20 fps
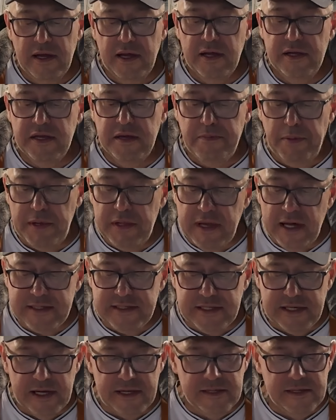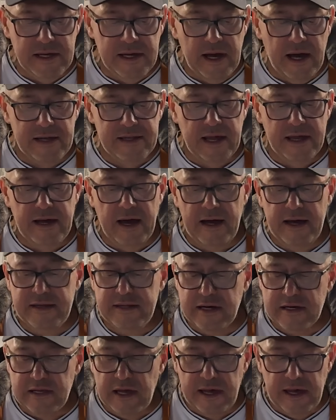Неполноценное, а
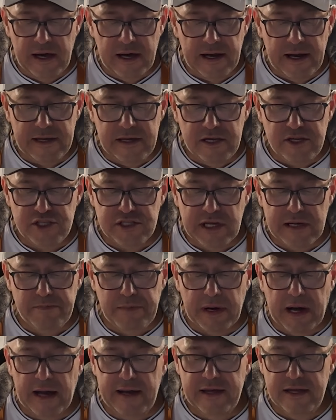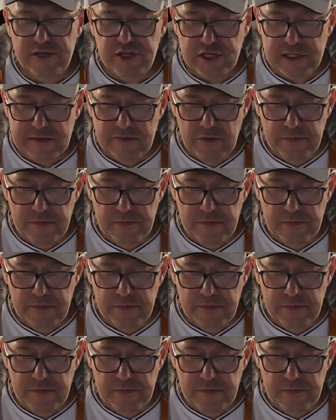иногда и ограниченное по количеству